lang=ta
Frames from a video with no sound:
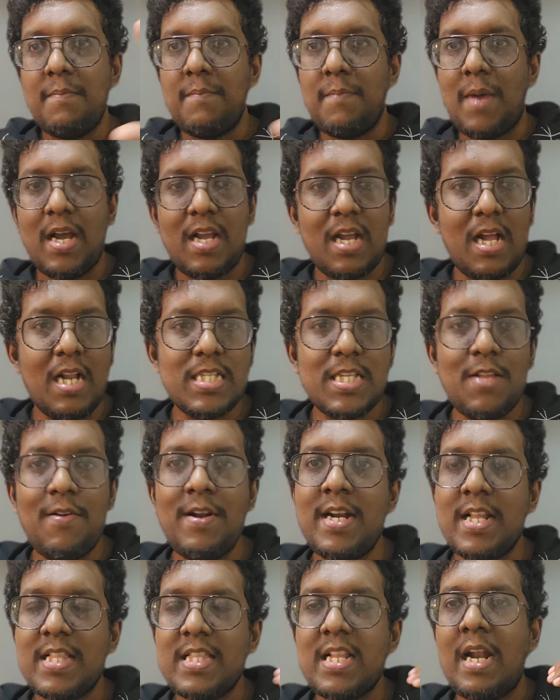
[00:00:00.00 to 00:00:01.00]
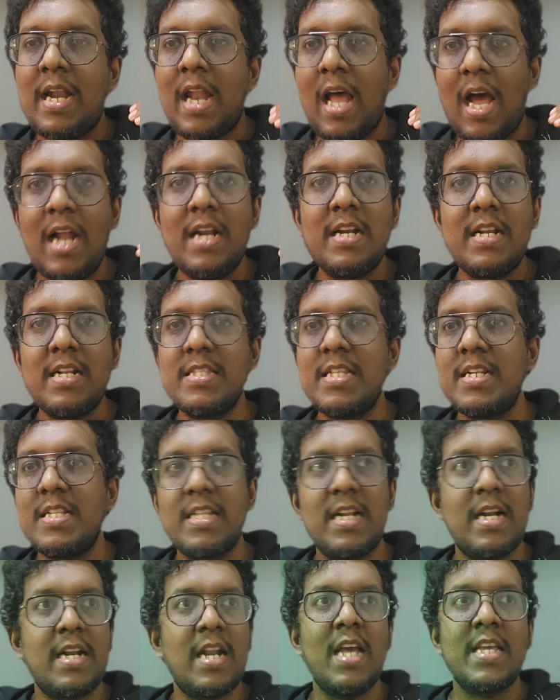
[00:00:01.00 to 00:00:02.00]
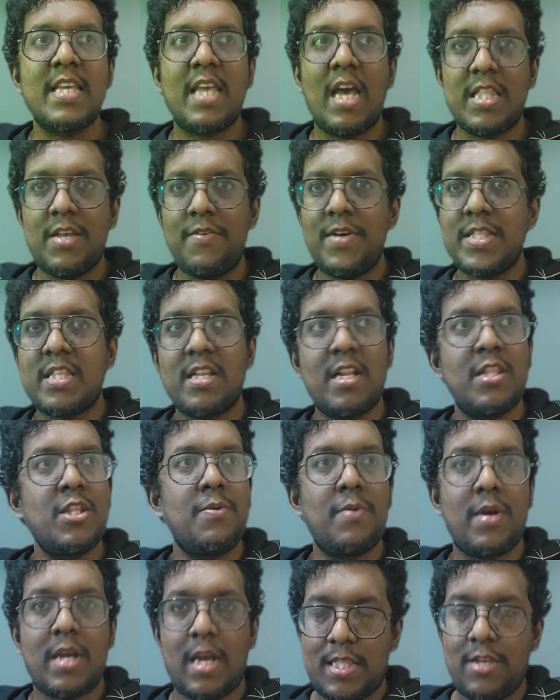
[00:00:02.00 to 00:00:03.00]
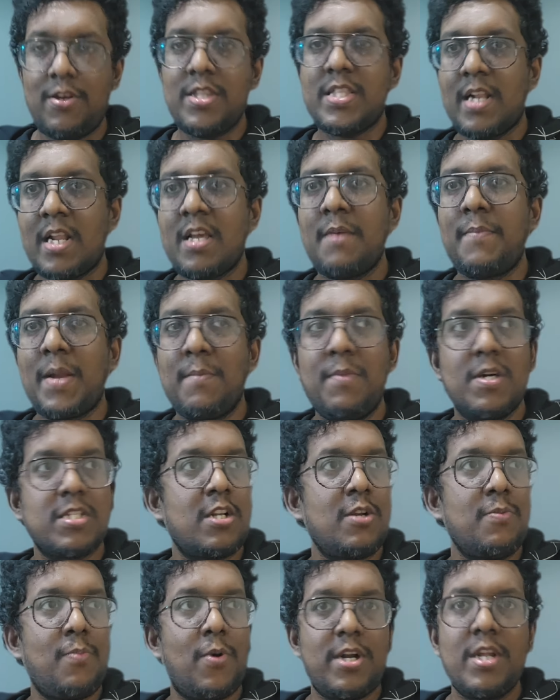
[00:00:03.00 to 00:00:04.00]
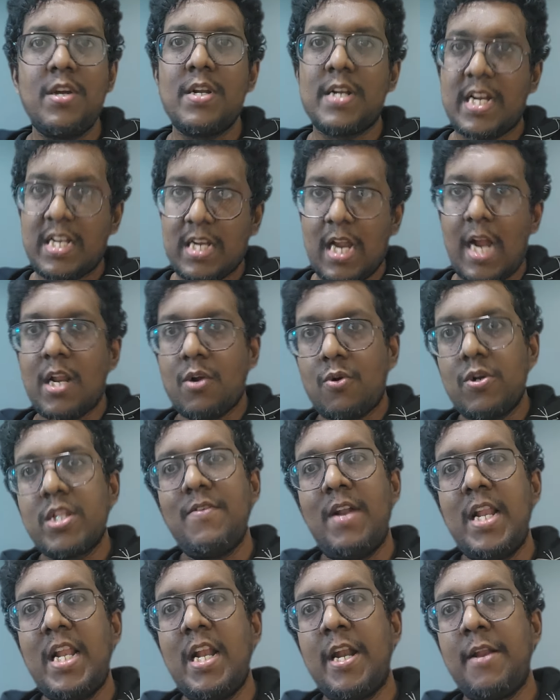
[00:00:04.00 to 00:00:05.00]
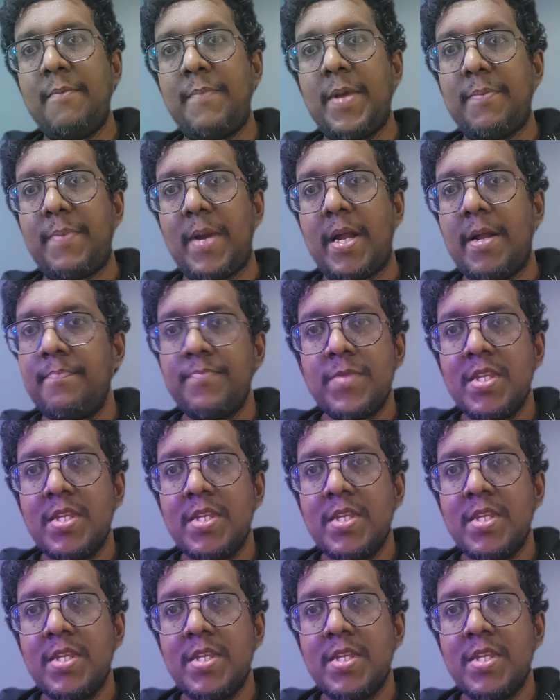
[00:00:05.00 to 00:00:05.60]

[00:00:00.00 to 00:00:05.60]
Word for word: மக்கள் சில இடத்துல நான் இருந்திருந்தேன்னா கதவை திறந்து கதவை திறங்க பிக் பாஸ் வந்து போட்டு ரெக்கார்டை கொடுத்து வெளியில் அனுப்பியிருப்பேன்